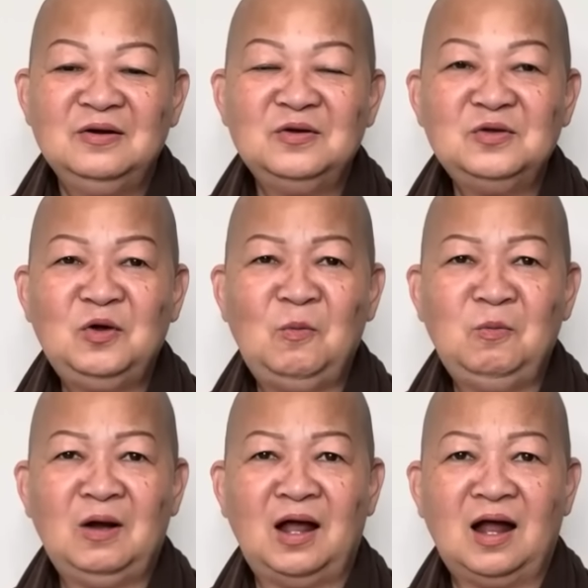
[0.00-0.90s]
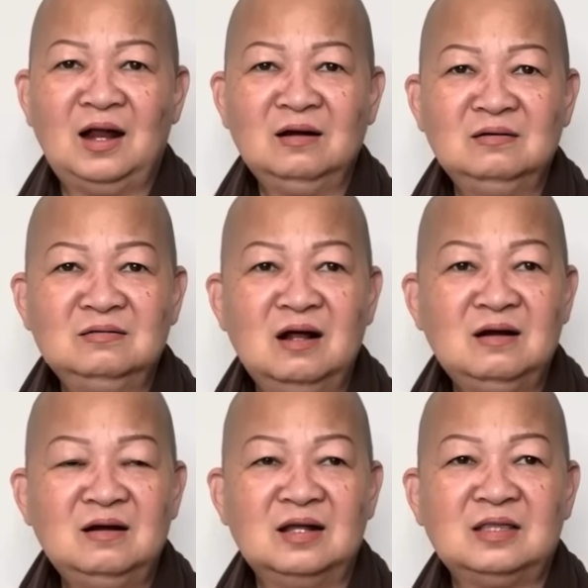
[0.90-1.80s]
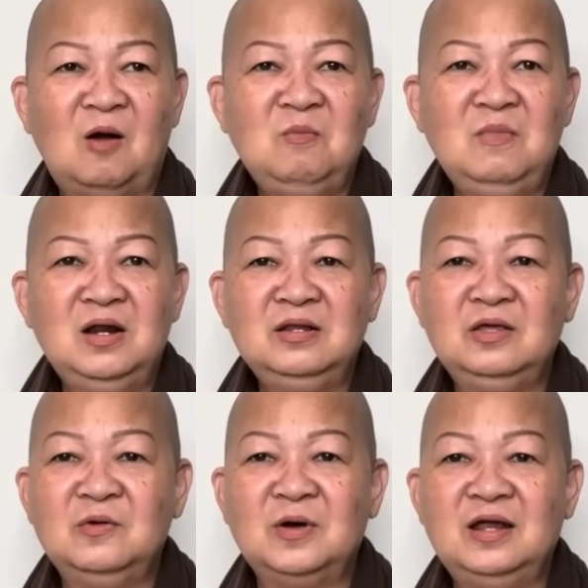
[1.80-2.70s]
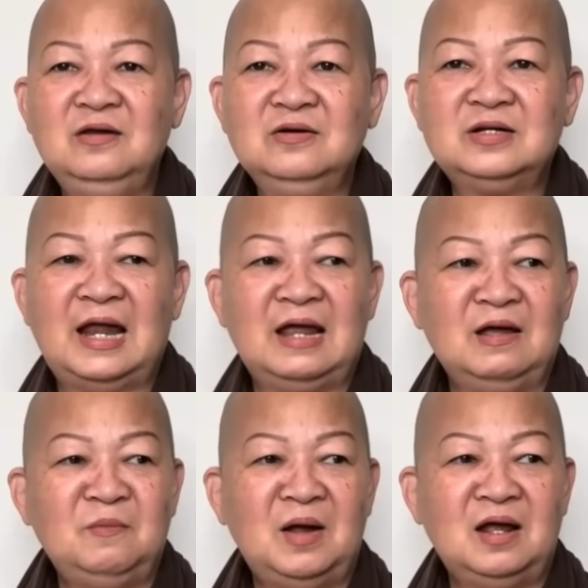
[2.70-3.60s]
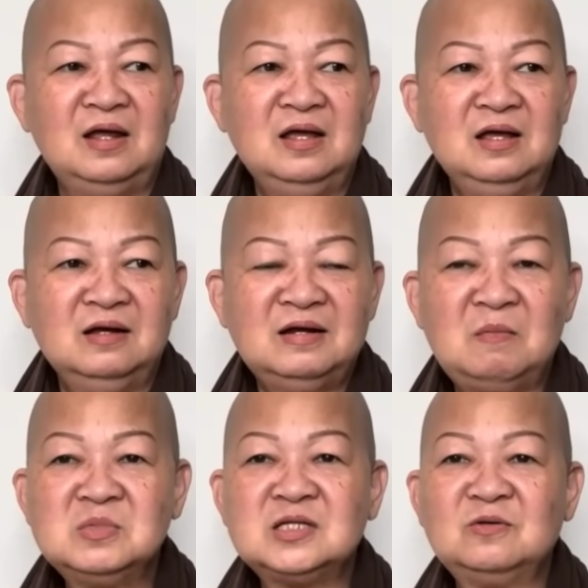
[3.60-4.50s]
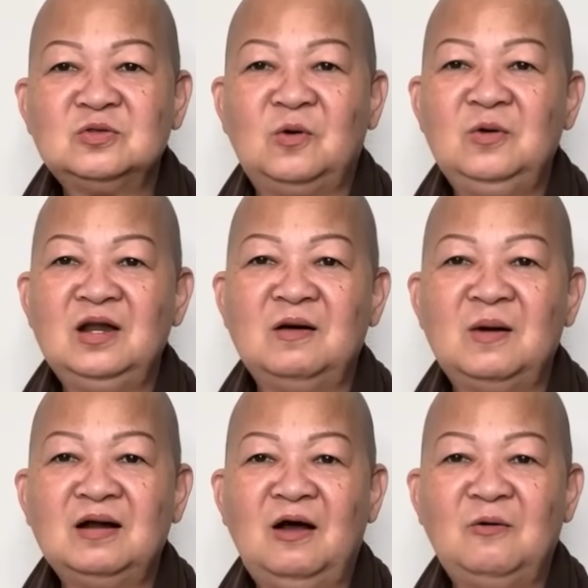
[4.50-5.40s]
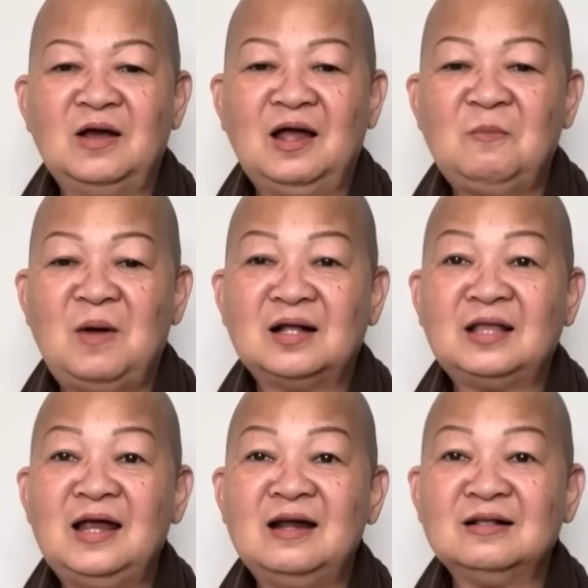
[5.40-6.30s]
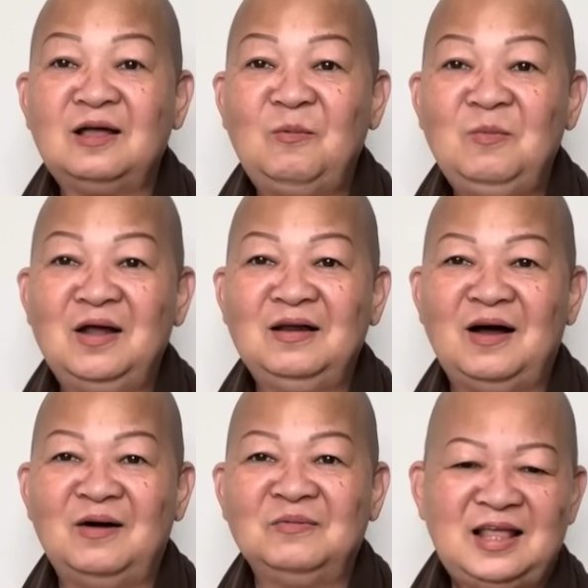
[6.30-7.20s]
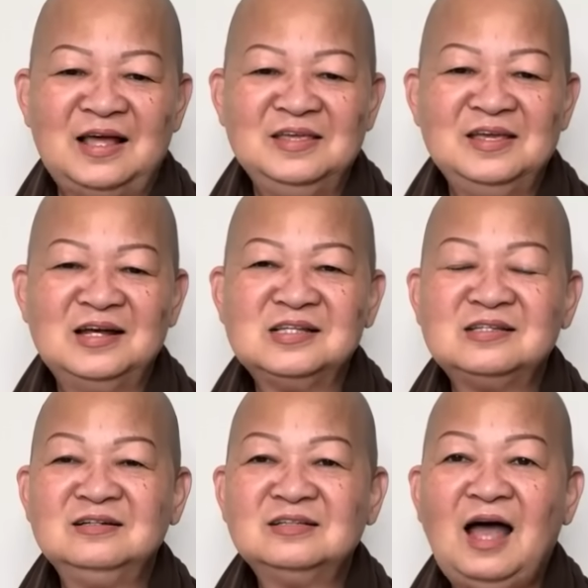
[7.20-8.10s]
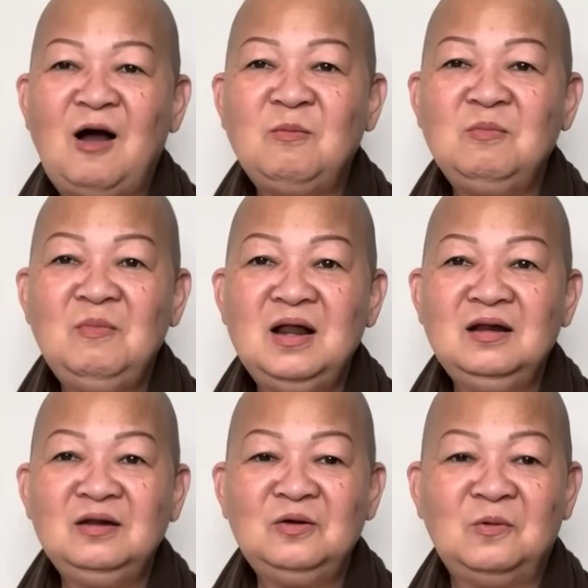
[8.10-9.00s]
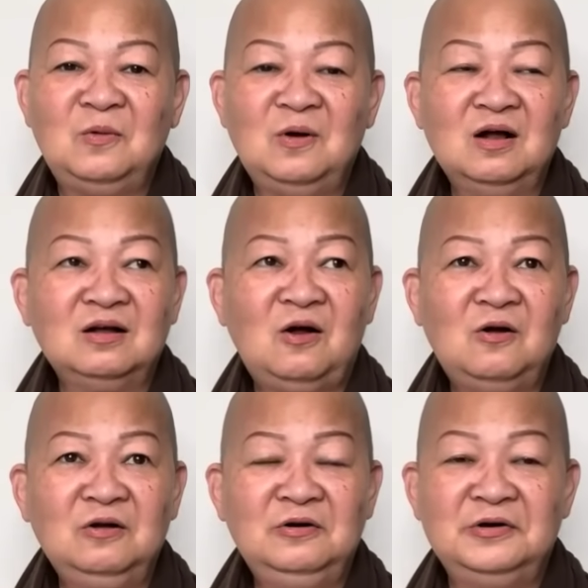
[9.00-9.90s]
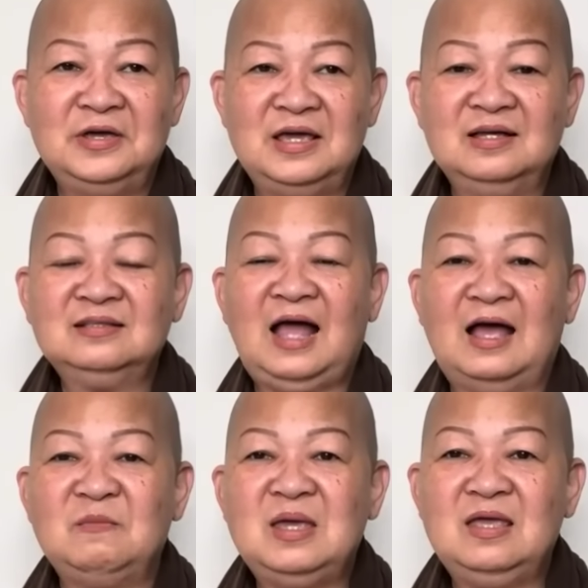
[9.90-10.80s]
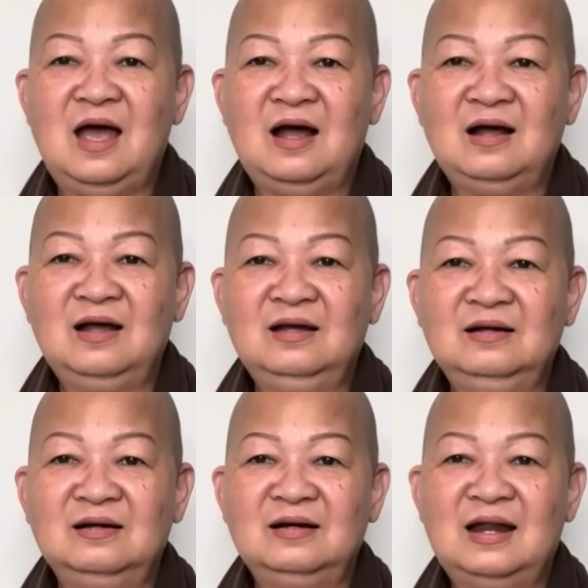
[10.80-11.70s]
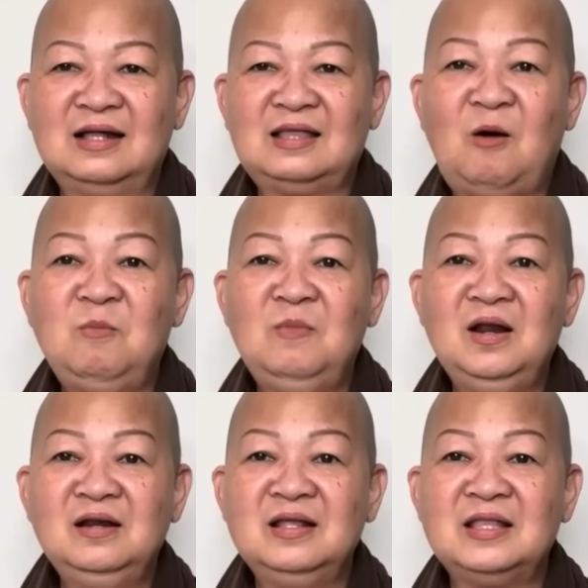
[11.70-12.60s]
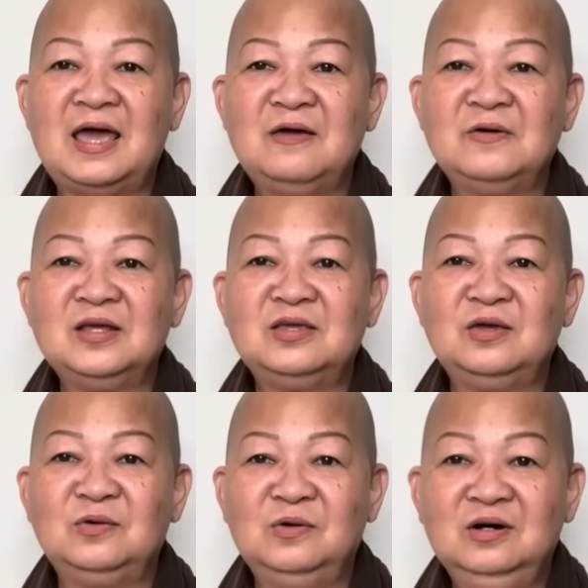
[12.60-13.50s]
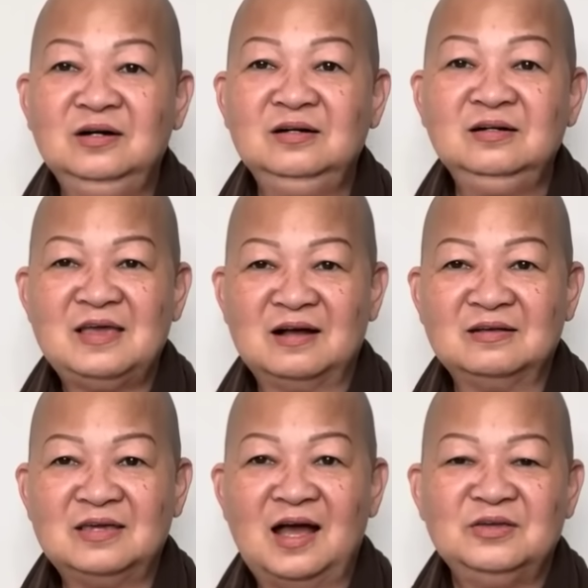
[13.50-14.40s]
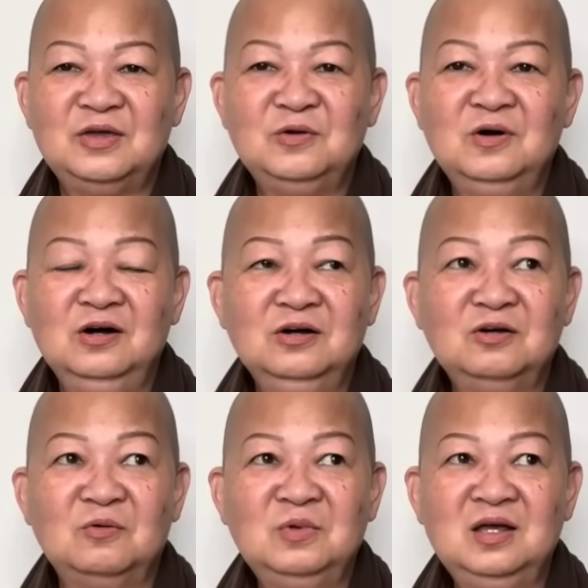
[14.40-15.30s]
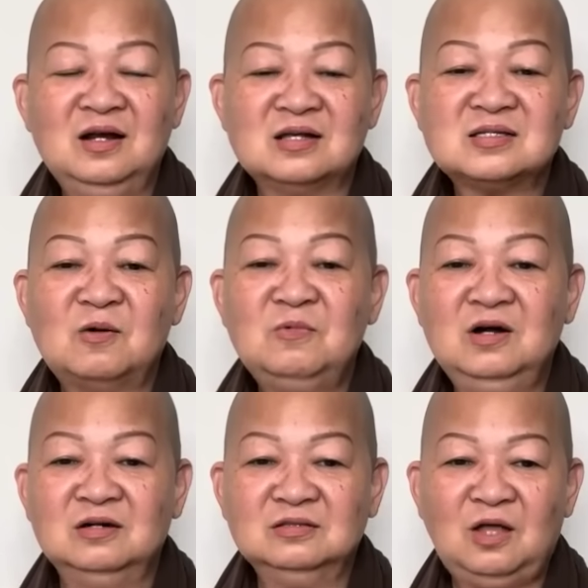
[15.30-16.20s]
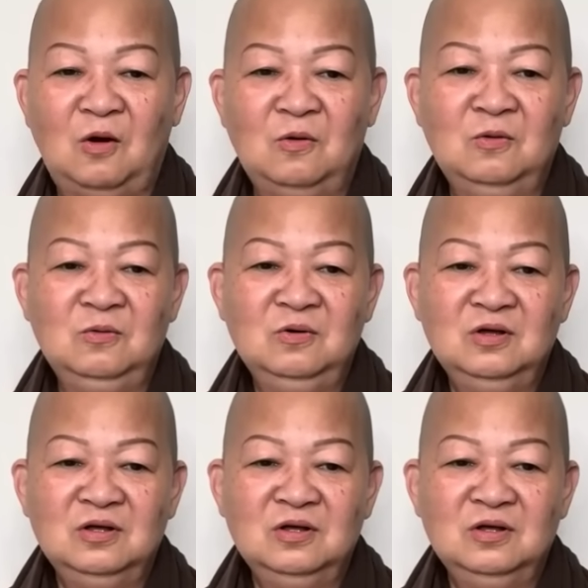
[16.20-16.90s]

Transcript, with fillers: Nói chung là hả rất là thông minh. Nhiều khi đứa trẻ mà năm sáu tuổi là bắt đầu là các bạn thấy rất thông minh không? Tại vì cái sự thông minh của con người hiện tại bây giờ á, là thông minh đi theo cái chiều hướng vật chất, chiều hướng cũng như là sống hưởng thụ.